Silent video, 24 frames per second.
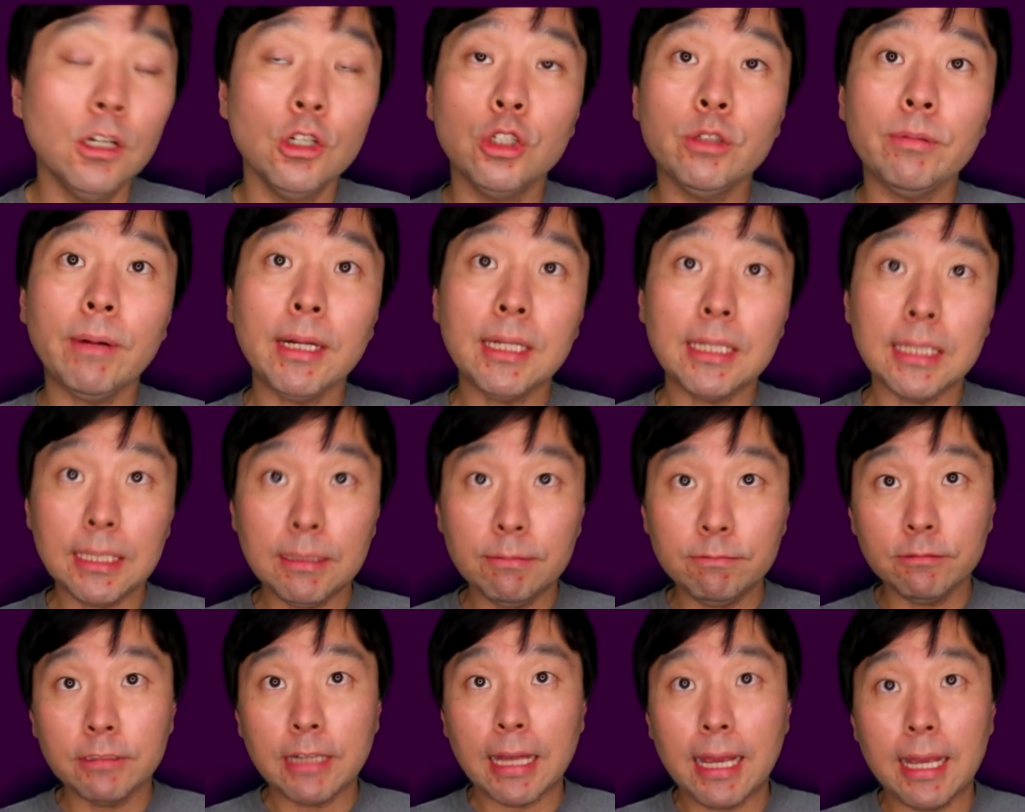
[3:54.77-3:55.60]
후반
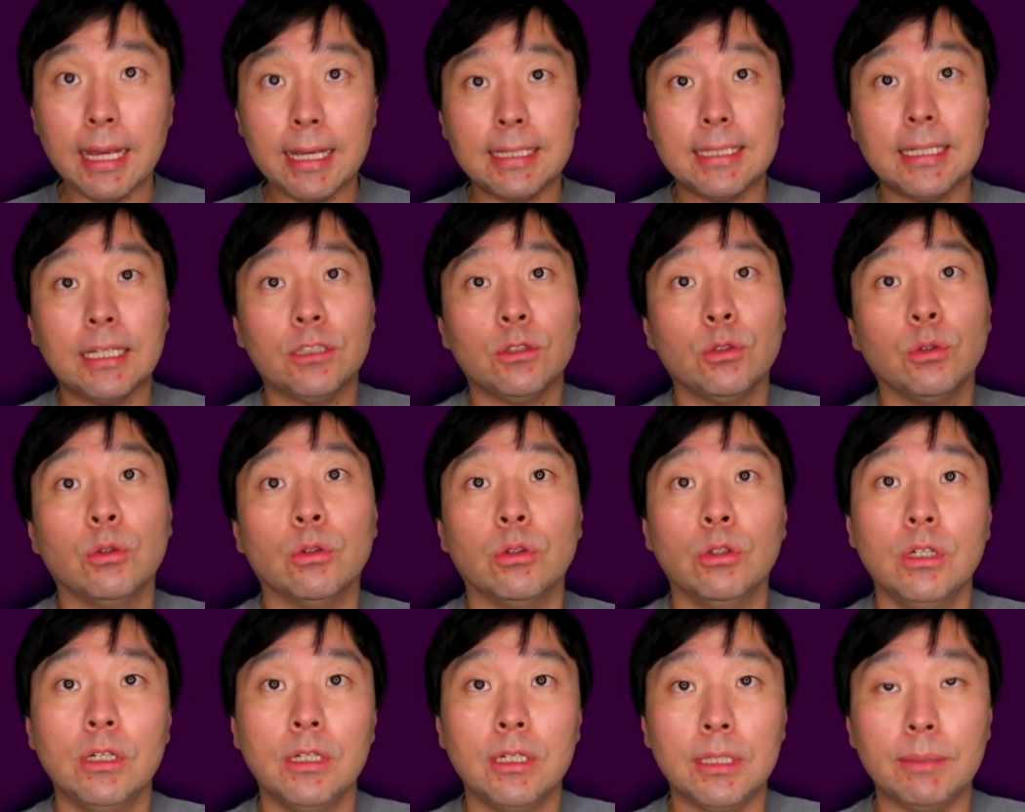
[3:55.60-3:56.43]
2분에 이제
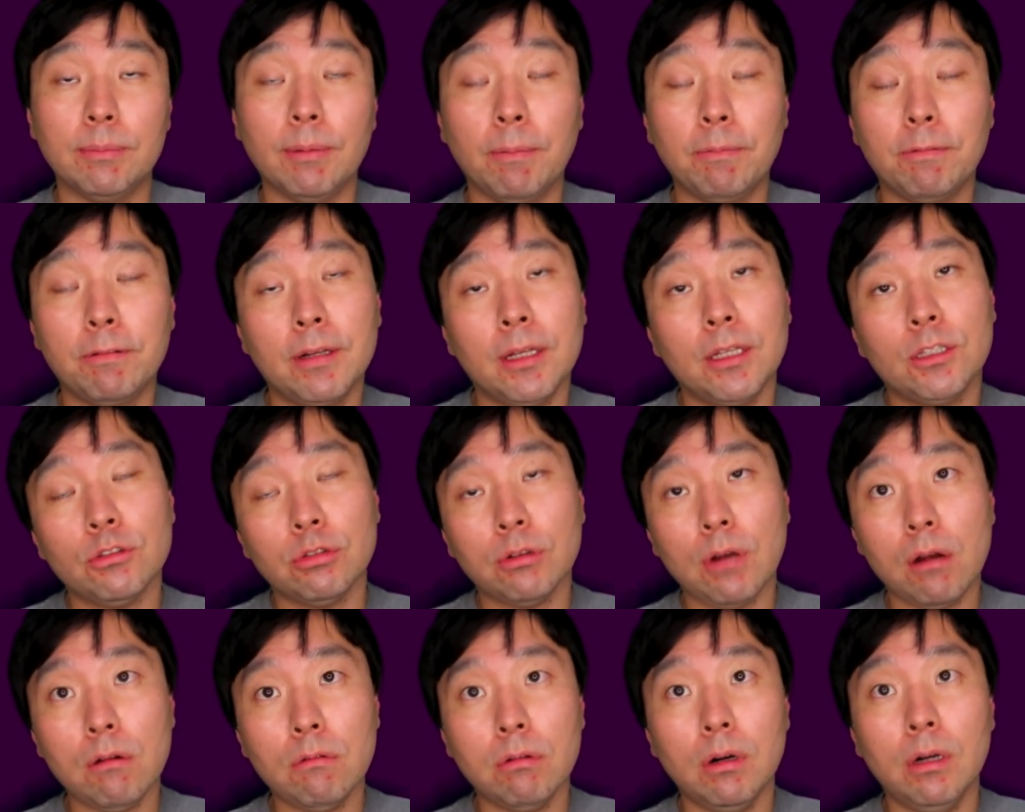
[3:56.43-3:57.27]
또 리버풀이
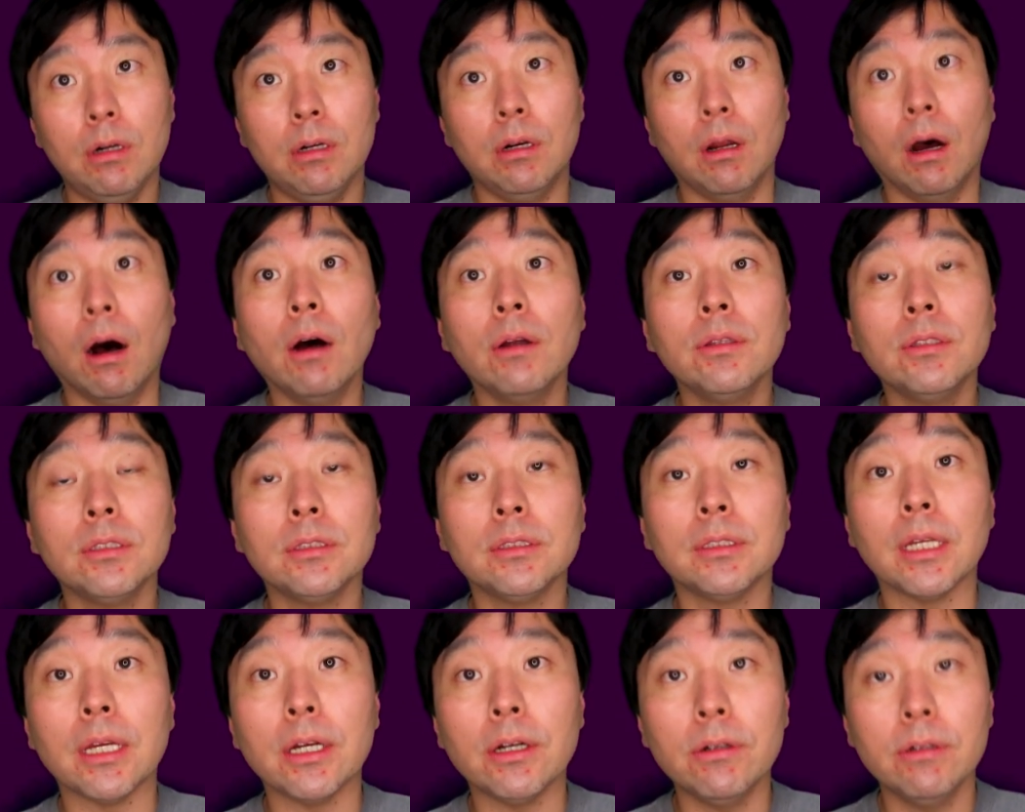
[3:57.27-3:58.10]
추가골을
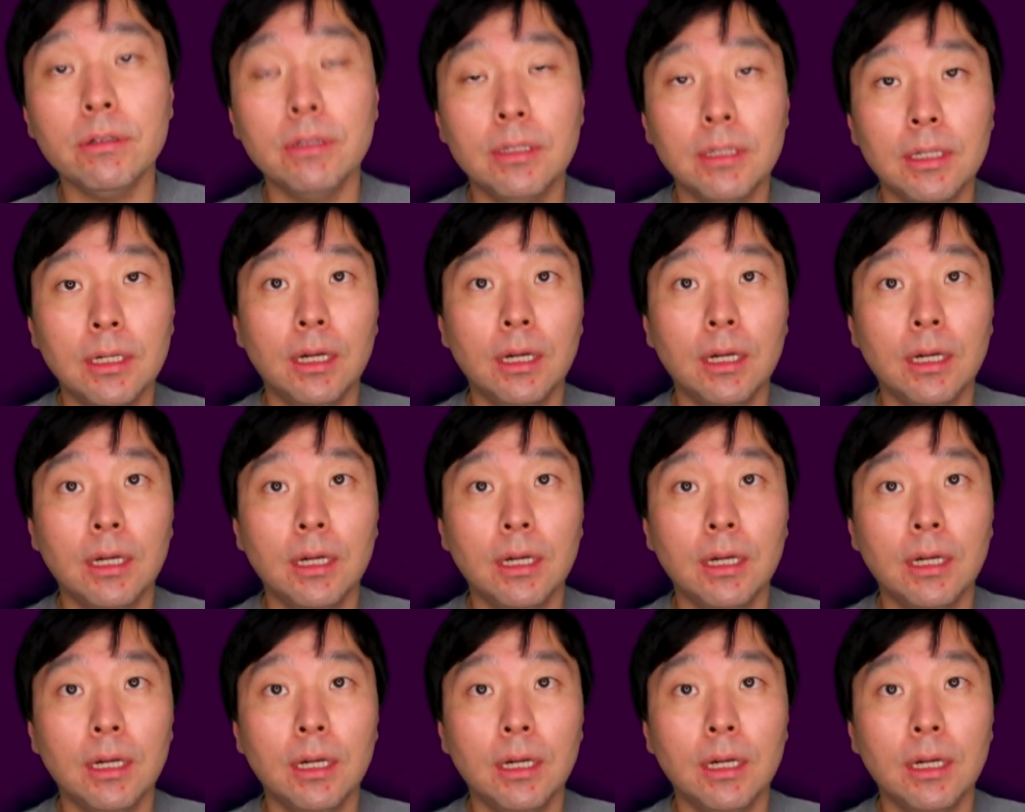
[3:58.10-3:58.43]
넣었는데요.